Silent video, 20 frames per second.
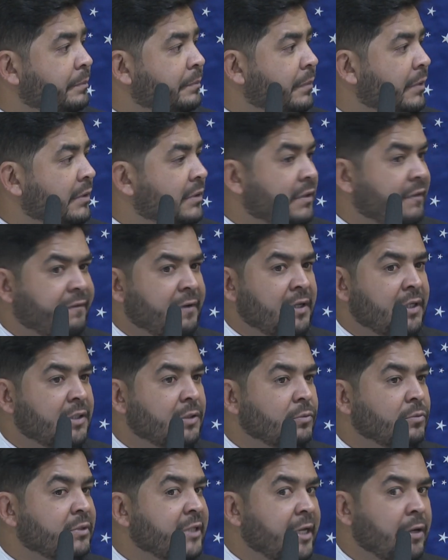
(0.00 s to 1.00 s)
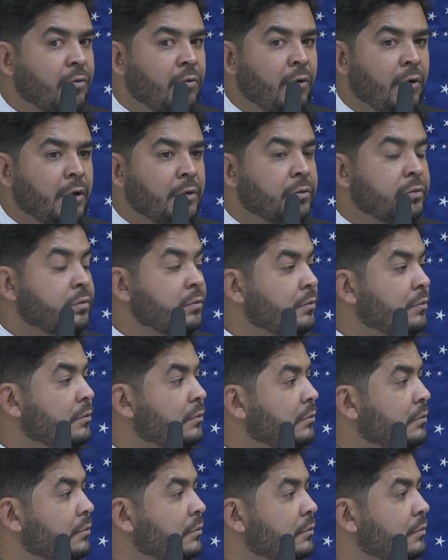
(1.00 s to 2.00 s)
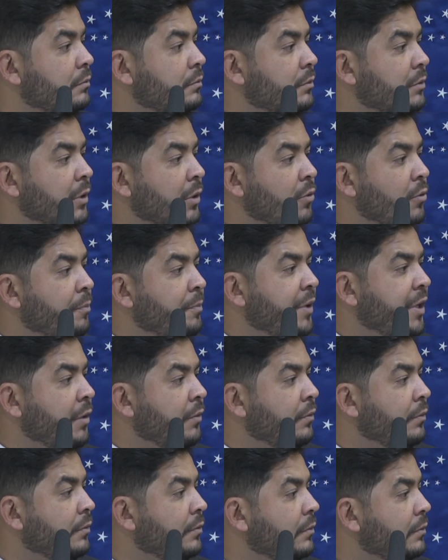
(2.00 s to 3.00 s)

Está falando que não tem coro? Interrompeu?